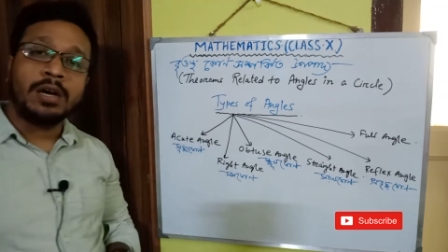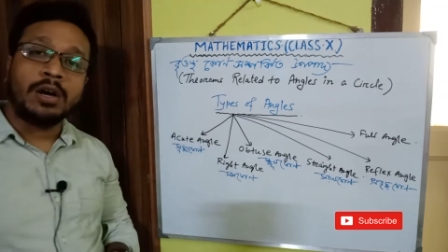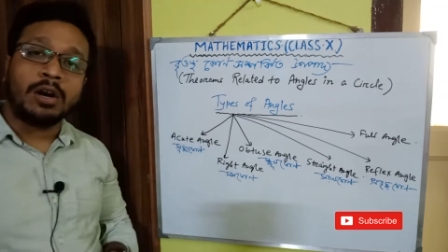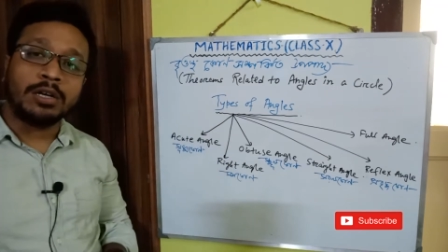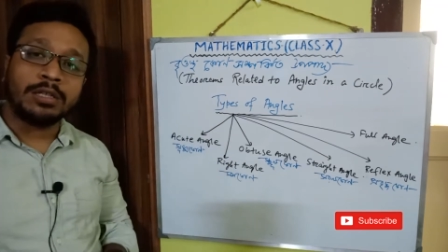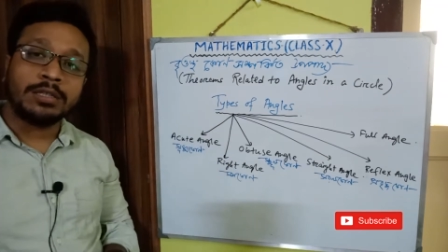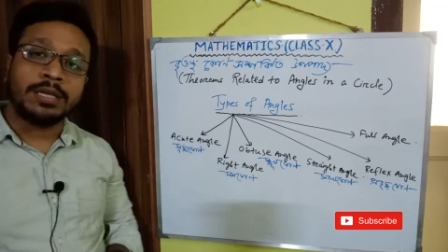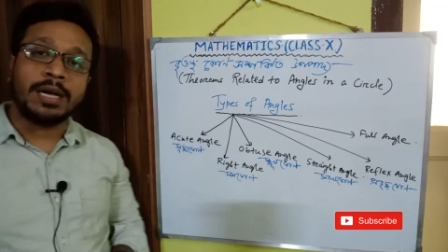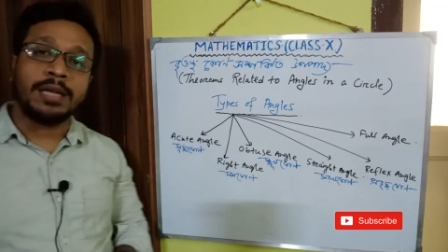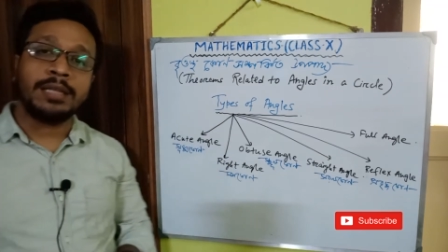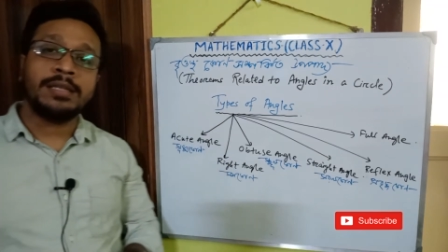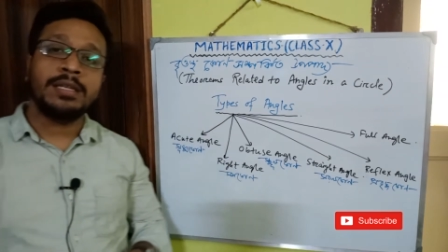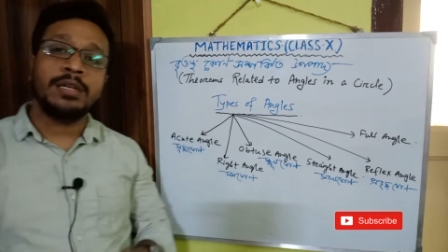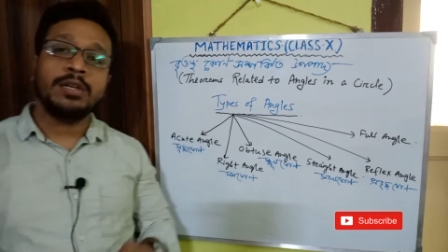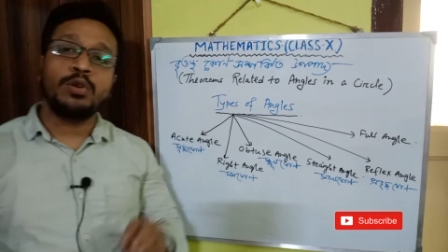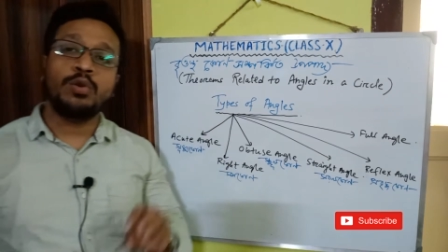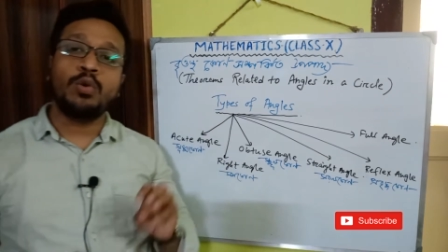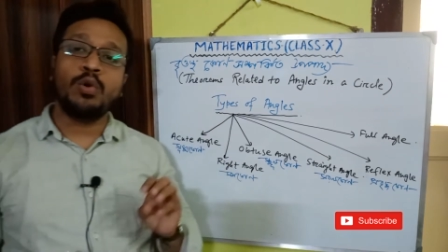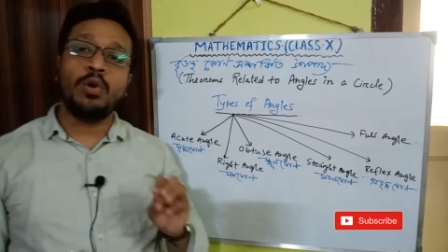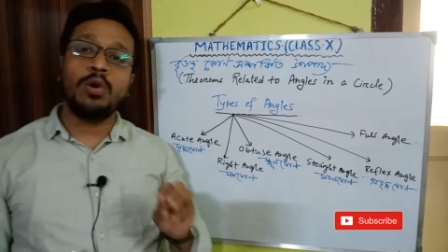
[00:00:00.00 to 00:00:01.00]
অর্থাৎ
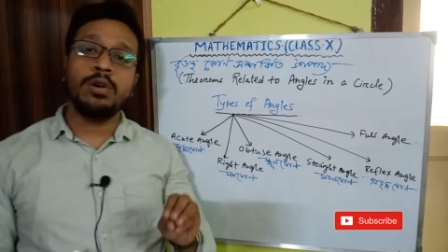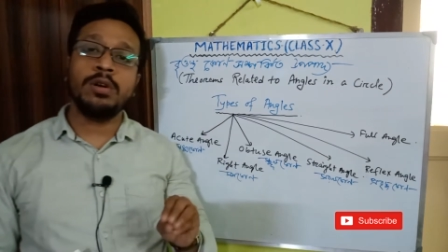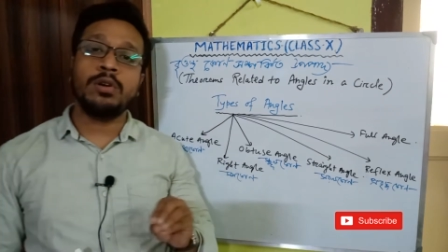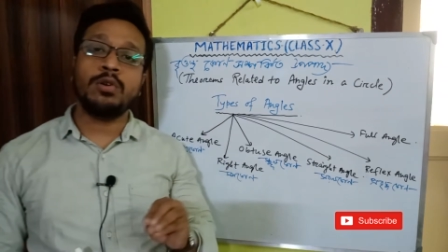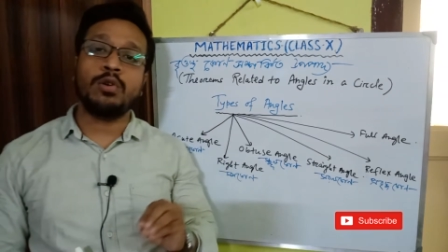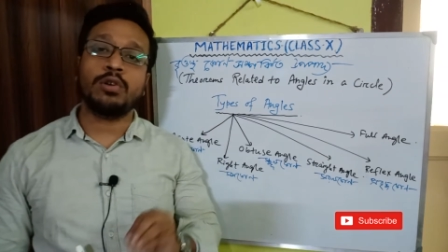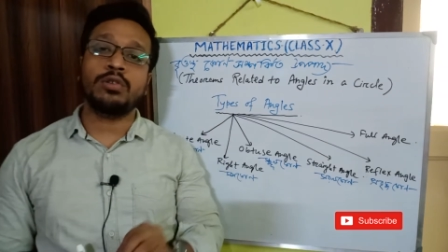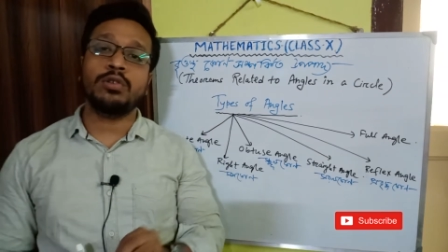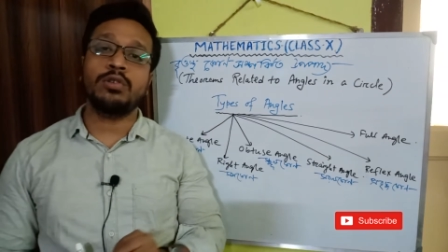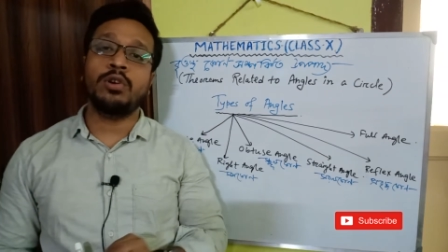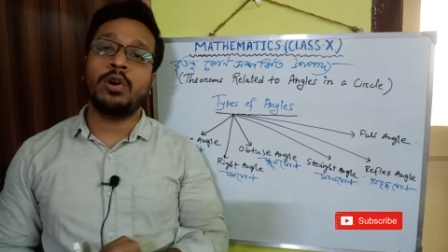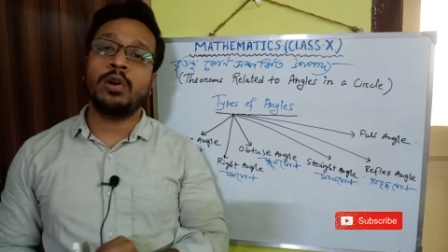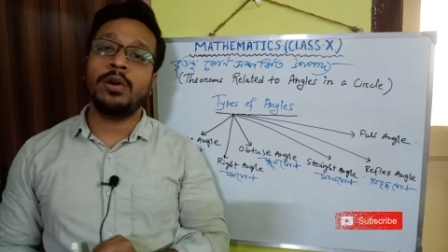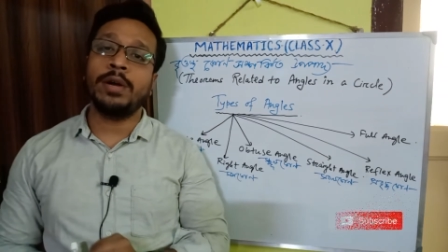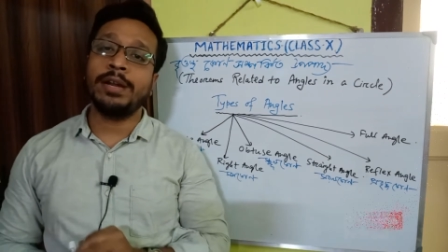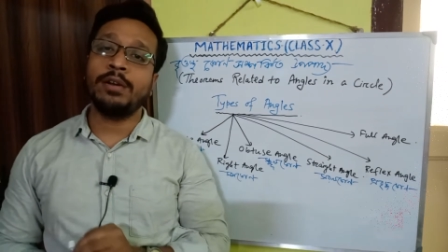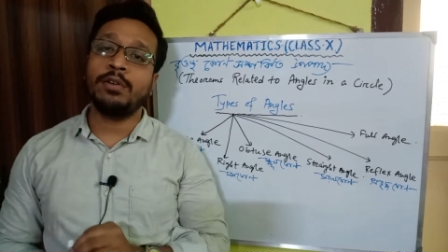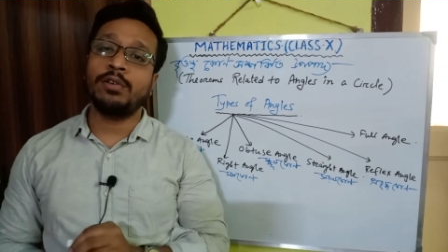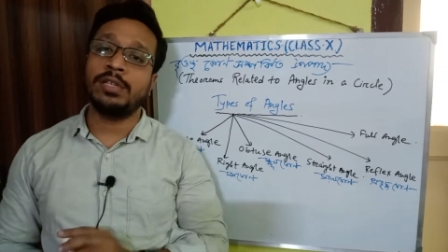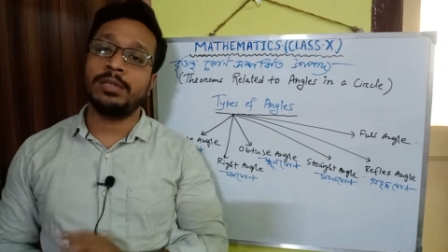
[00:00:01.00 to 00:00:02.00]
কোন কত
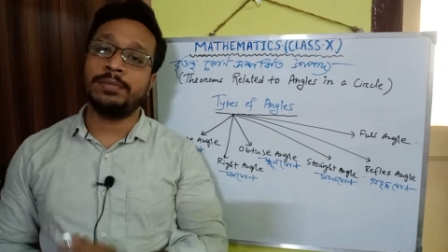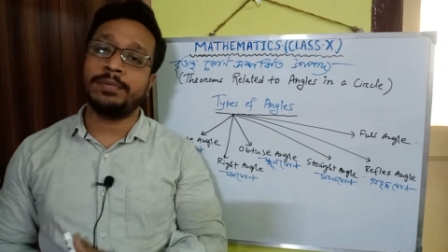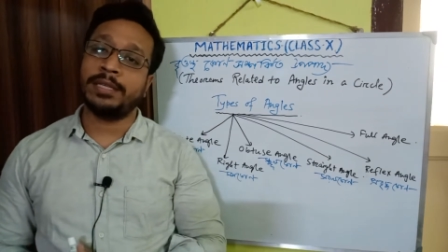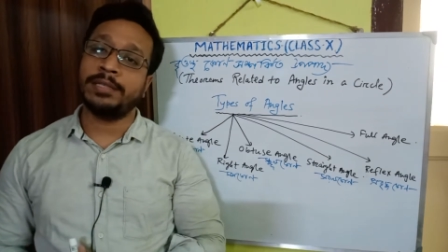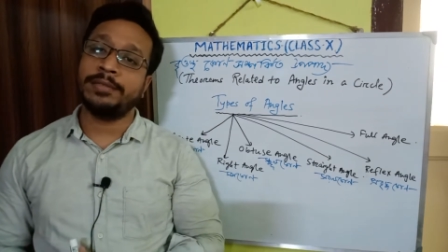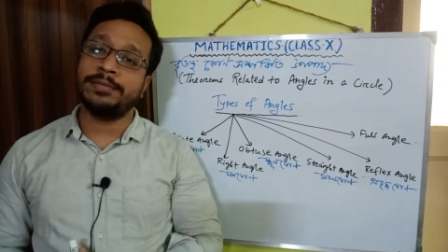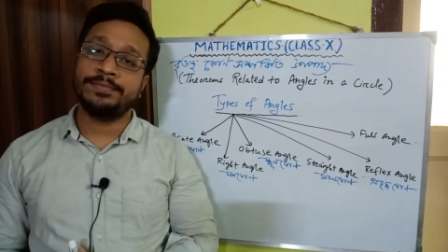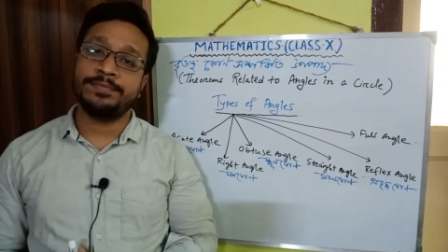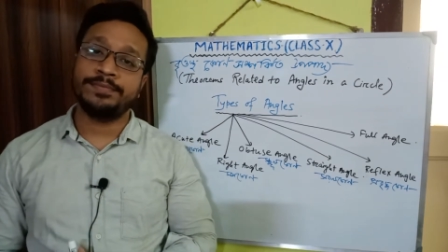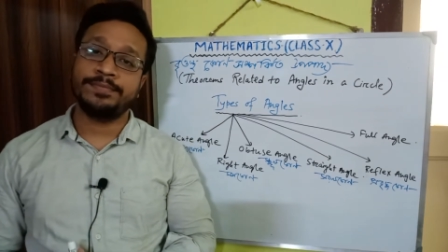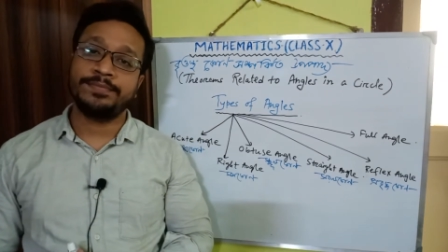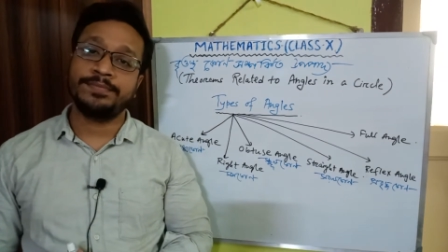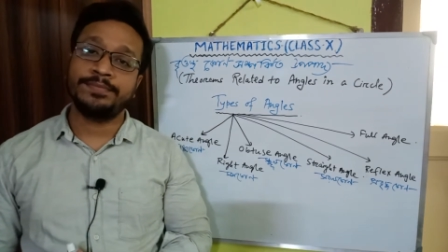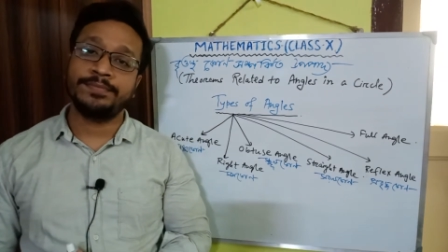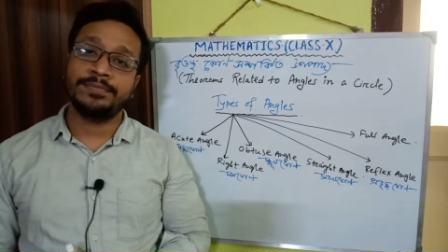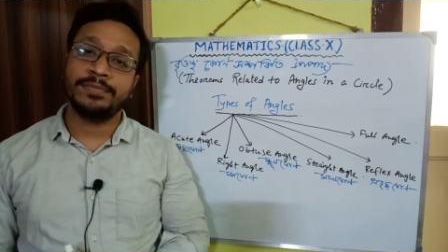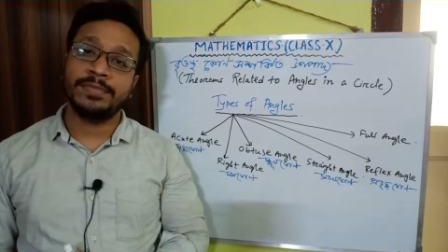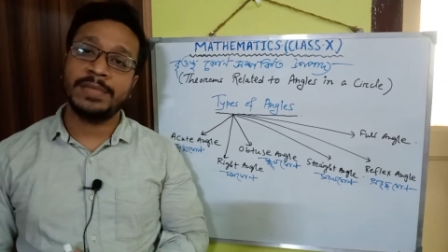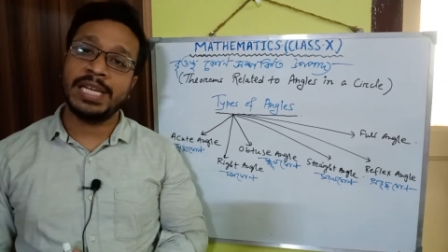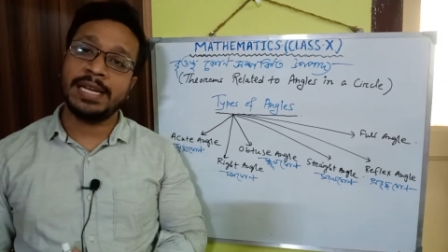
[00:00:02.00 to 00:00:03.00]
ধরনের হতে পারে
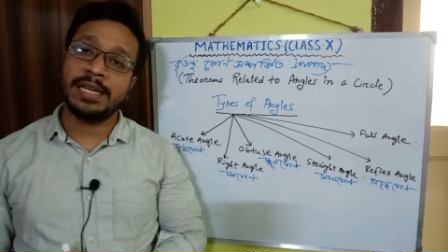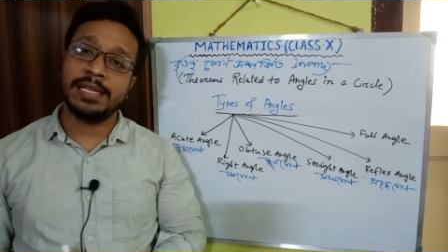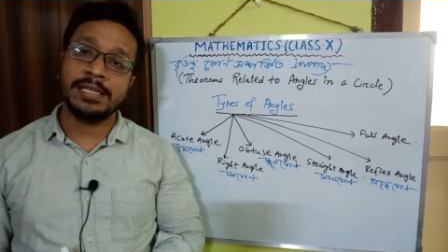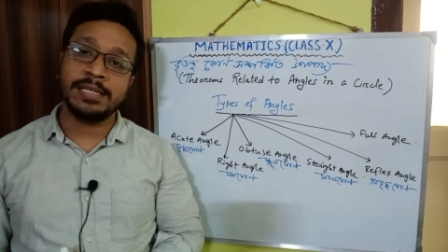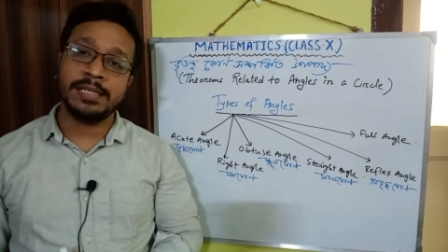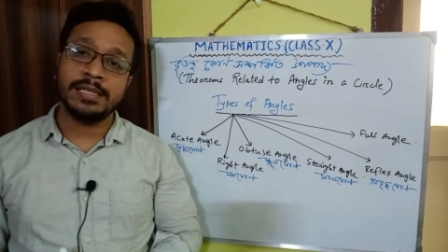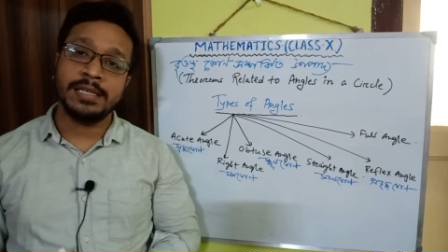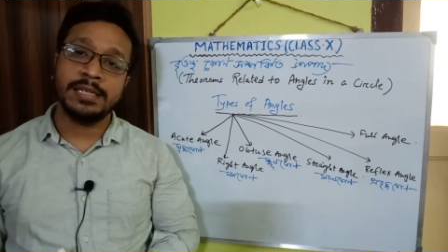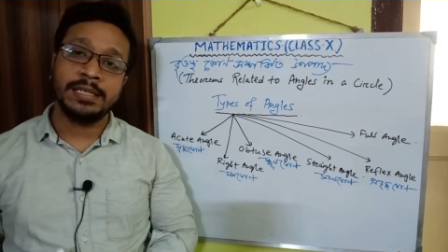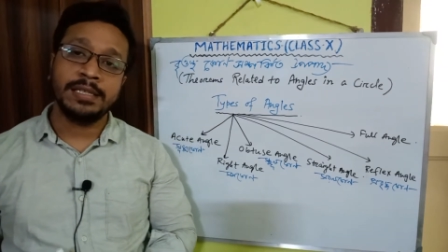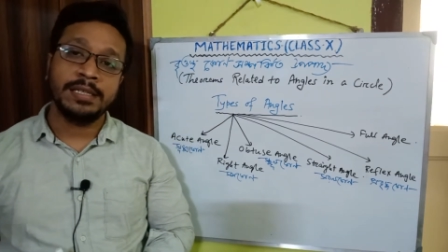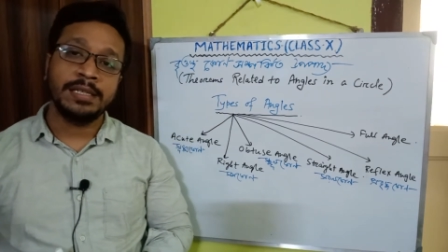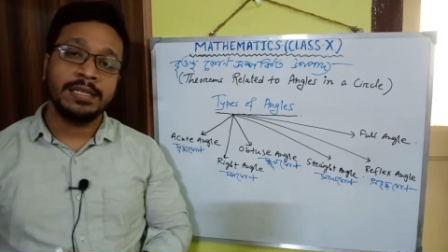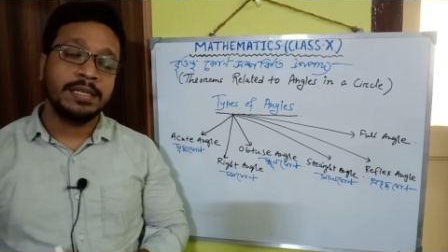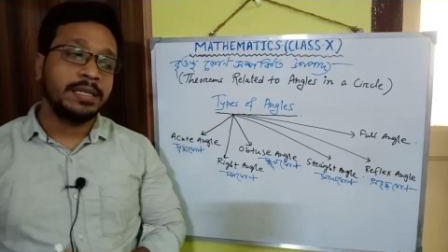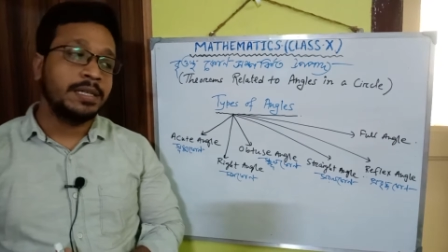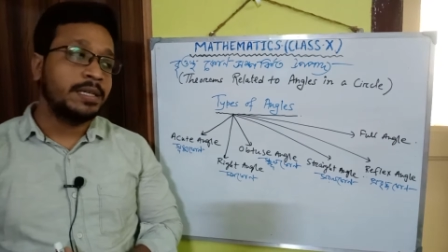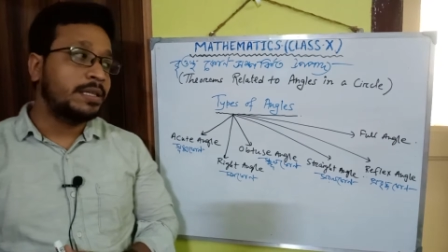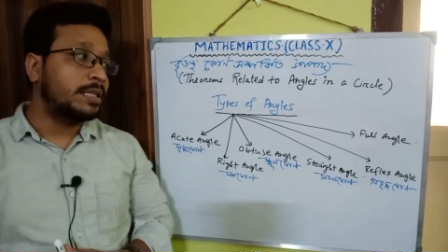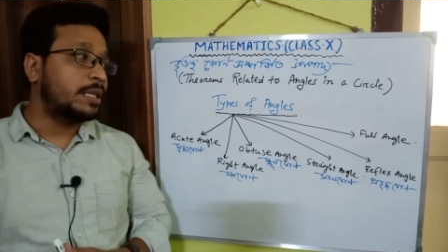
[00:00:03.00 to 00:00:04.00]
ঠিক আছে
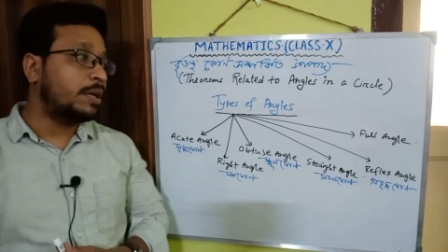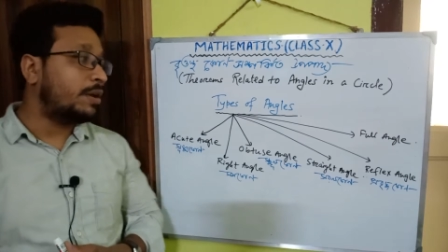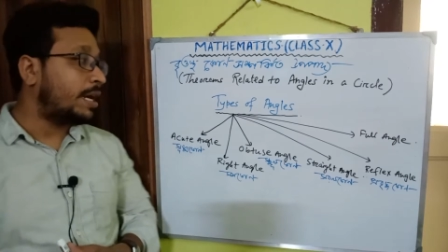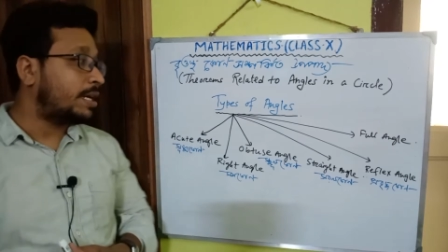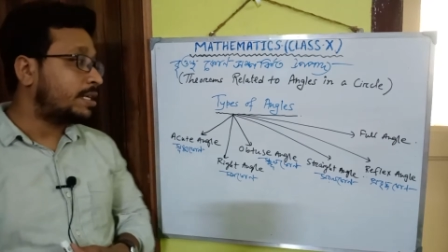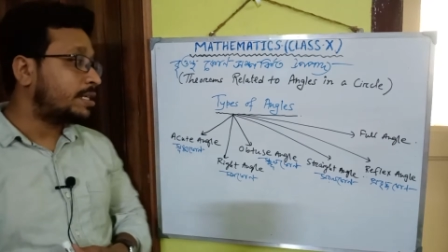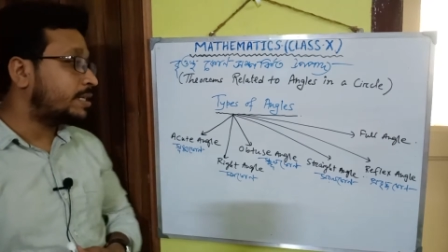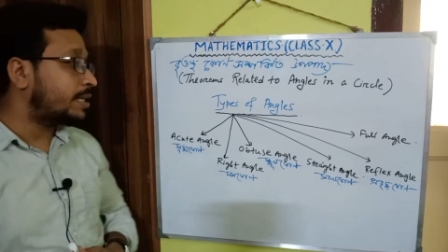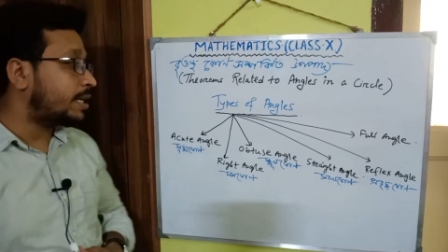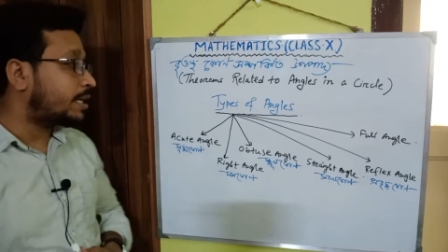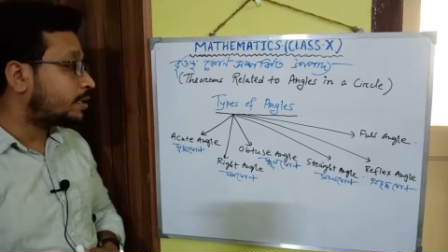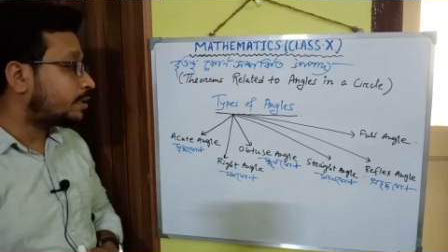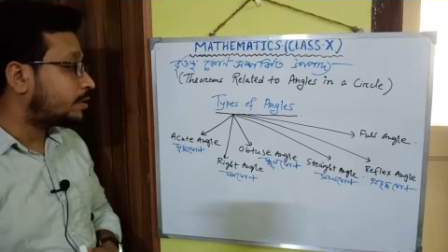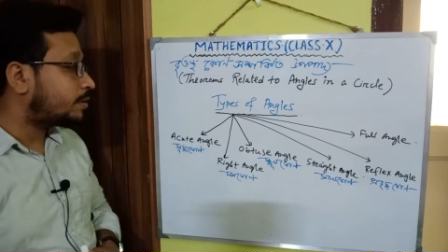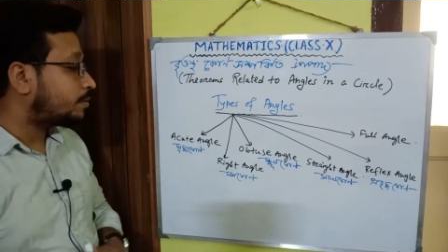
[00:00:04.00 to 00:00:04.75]
তাহলে আসা যাক